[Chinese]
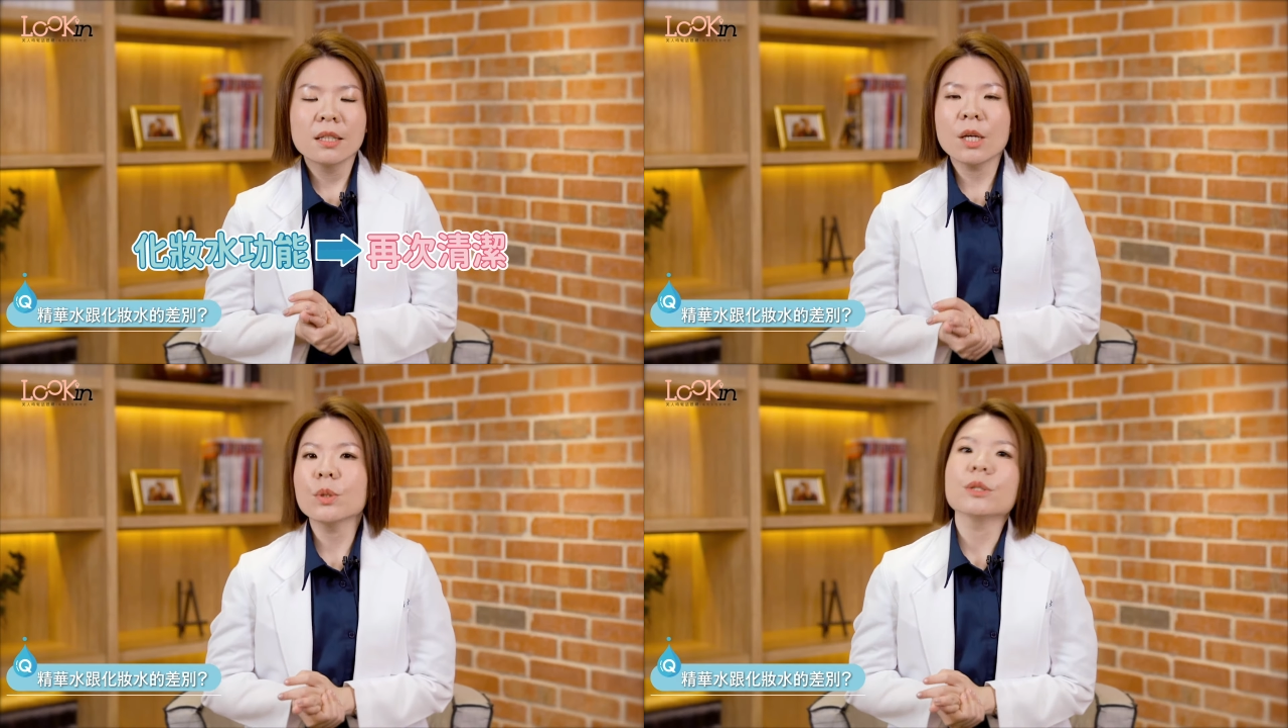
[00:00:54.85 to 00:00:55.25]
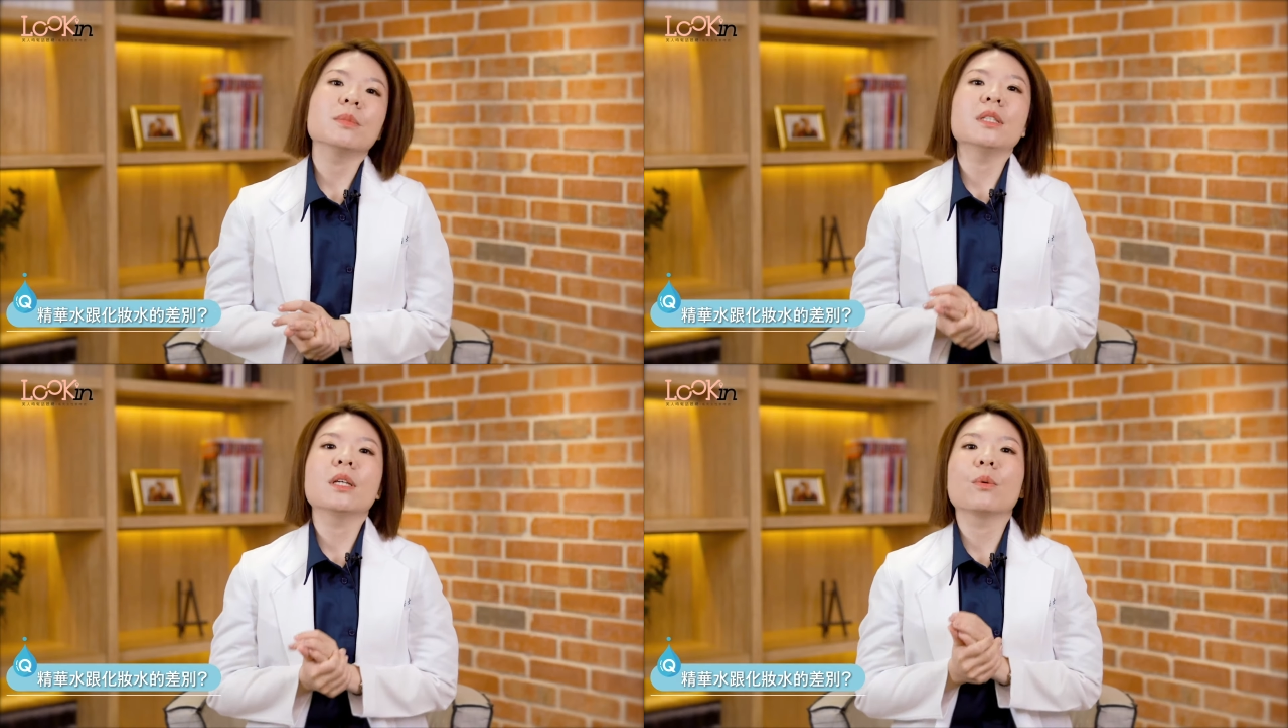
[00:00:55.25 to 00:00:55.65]
那为什
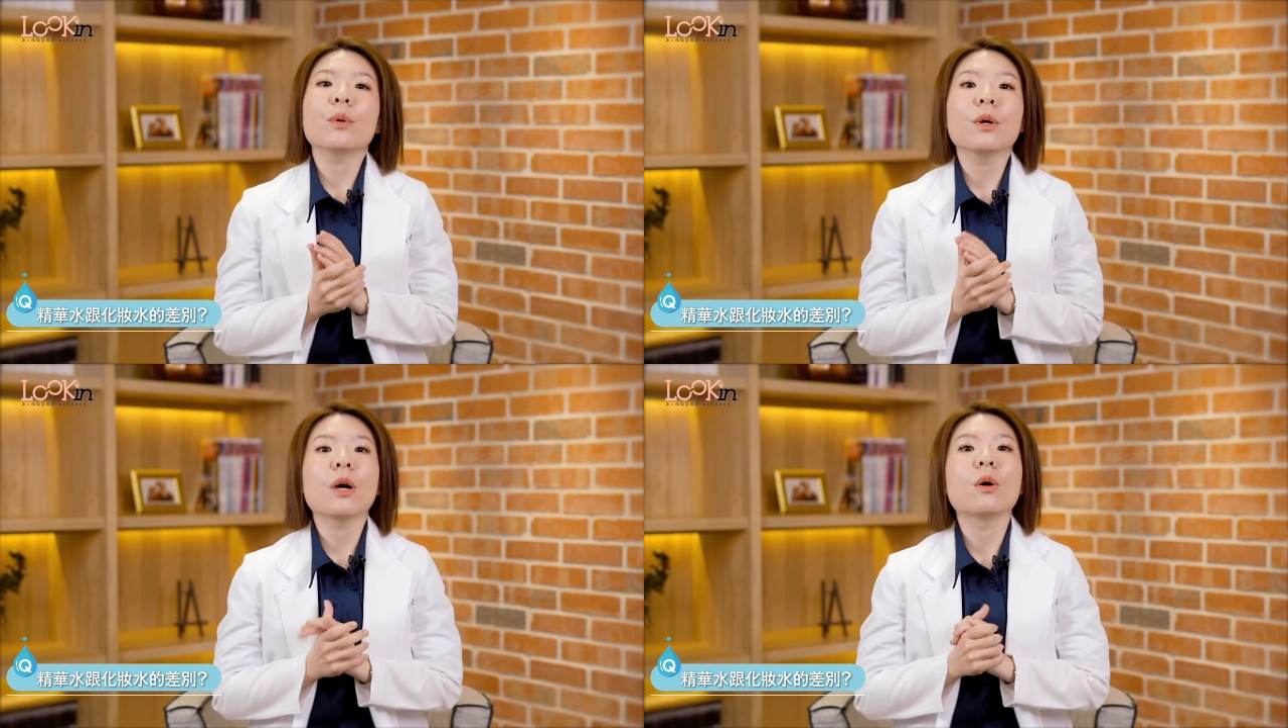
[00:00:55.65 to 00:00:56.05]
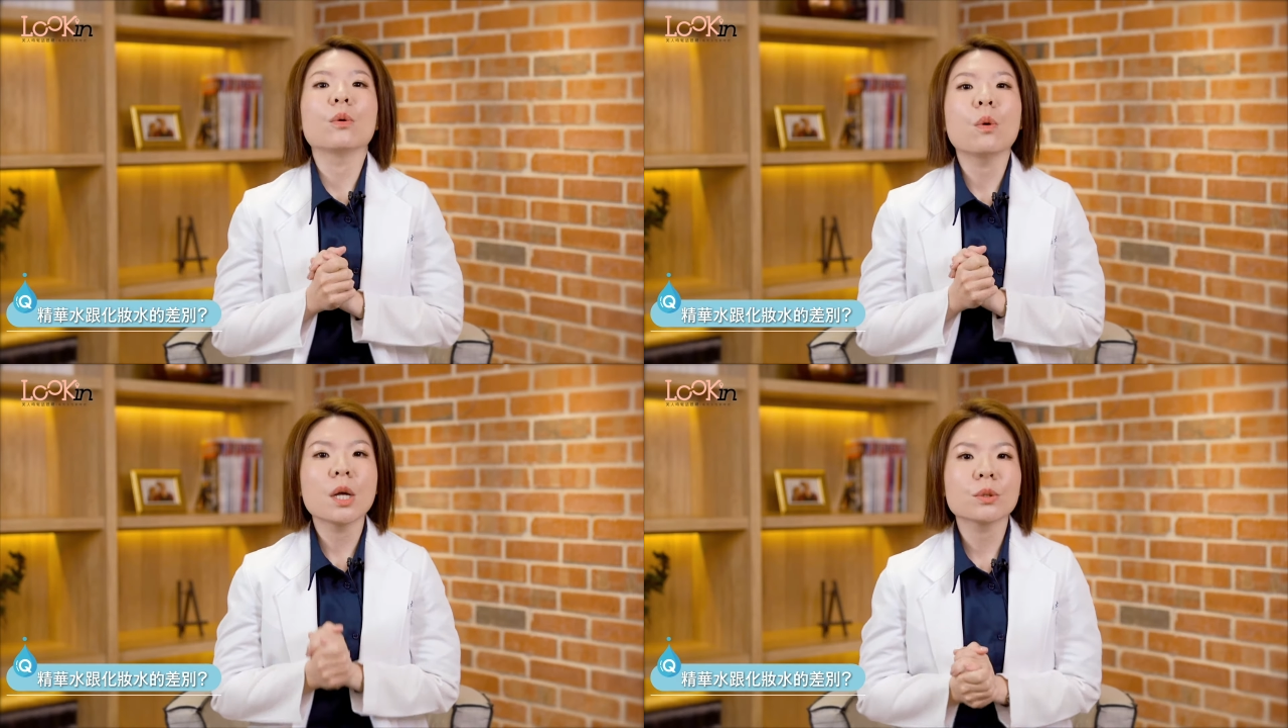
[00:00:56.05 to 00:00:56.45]
么之前会要
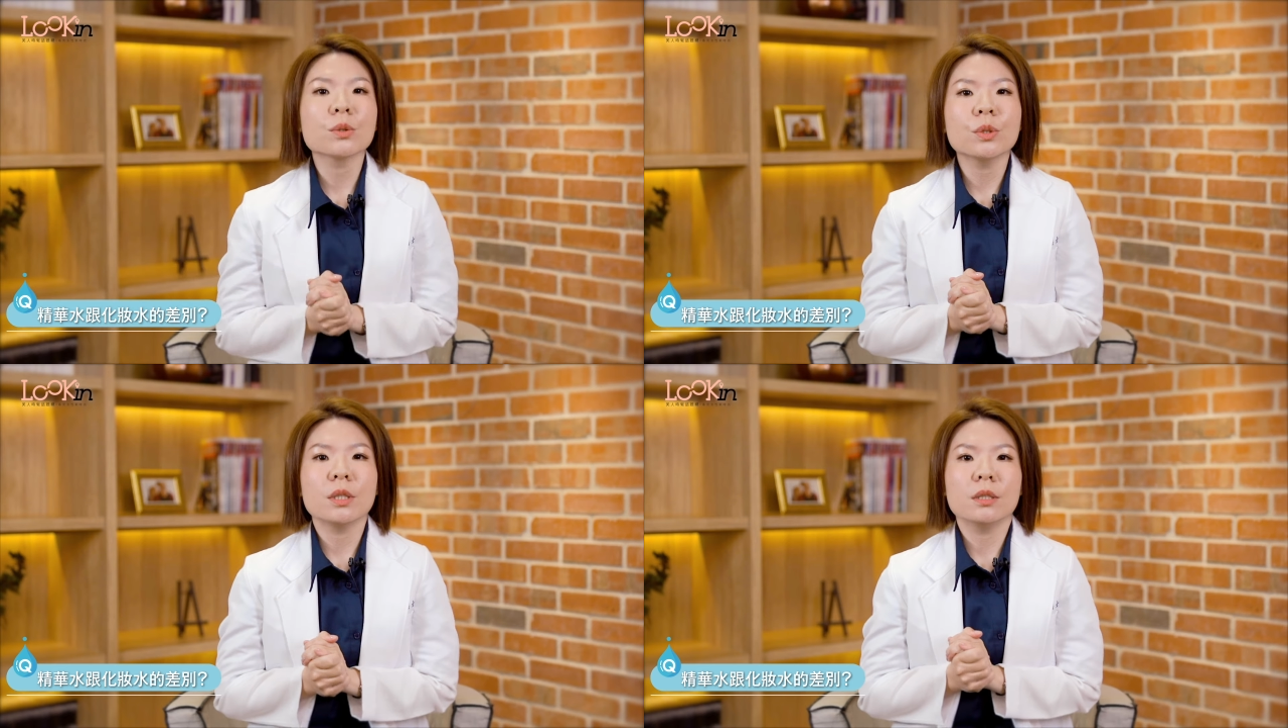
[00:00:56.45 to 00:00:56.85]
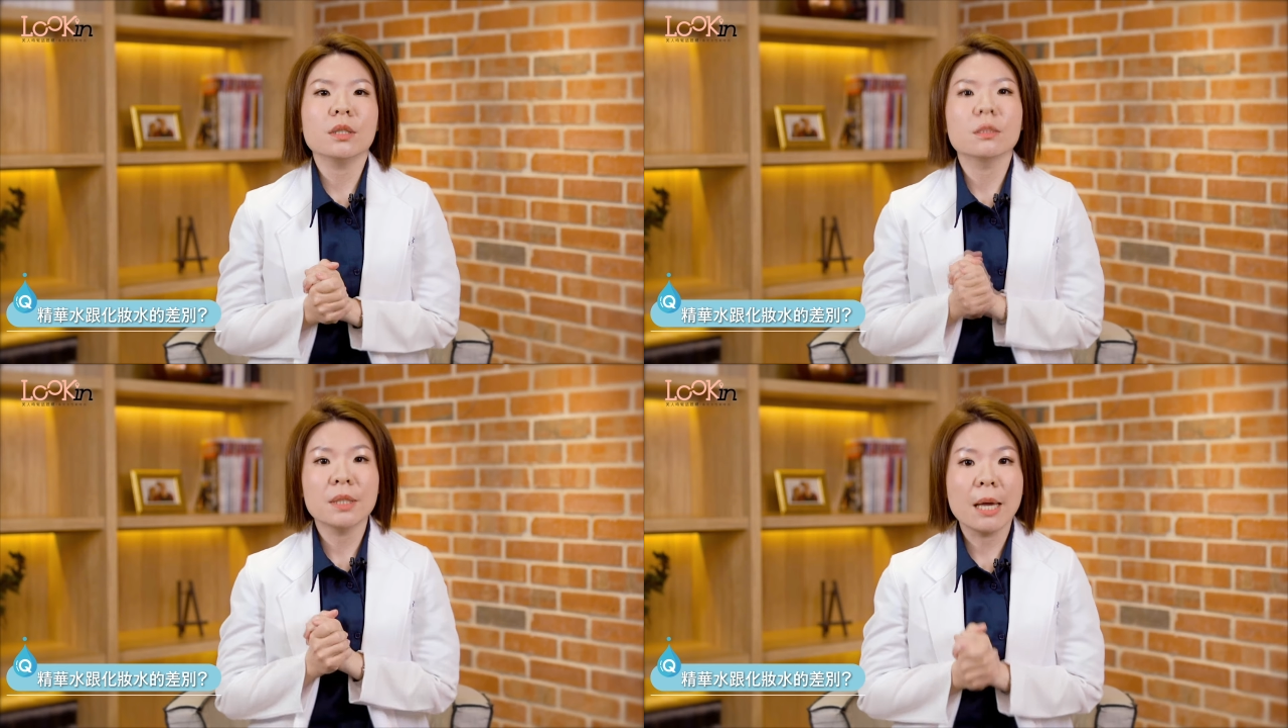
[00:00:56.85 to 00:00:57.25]
有化妆水
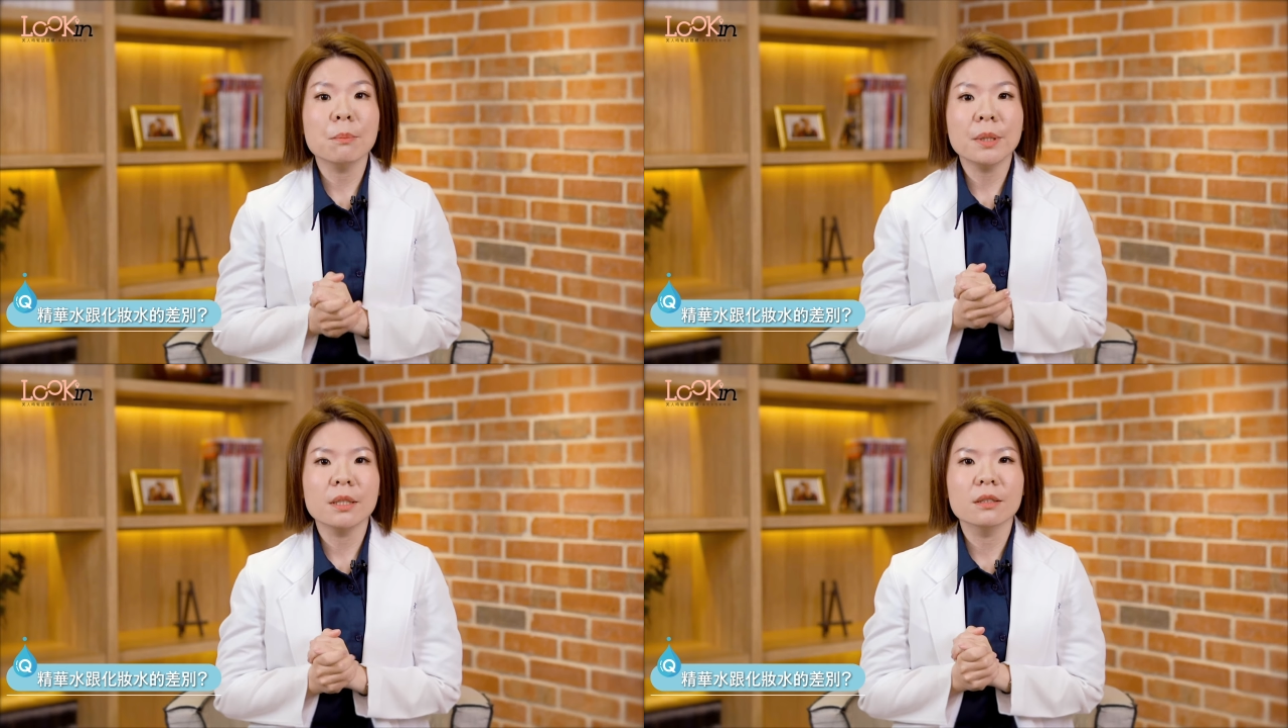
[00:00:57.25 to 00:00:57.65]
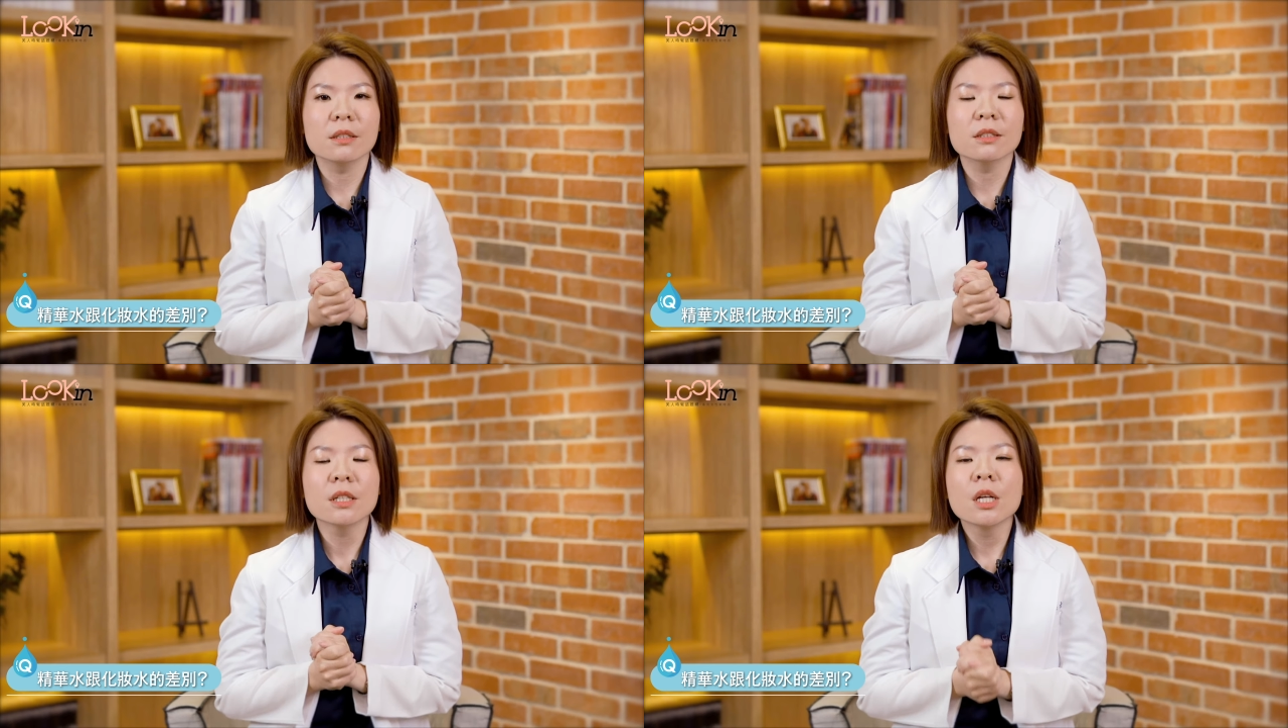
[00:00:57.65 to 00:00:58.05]
这个产品呢？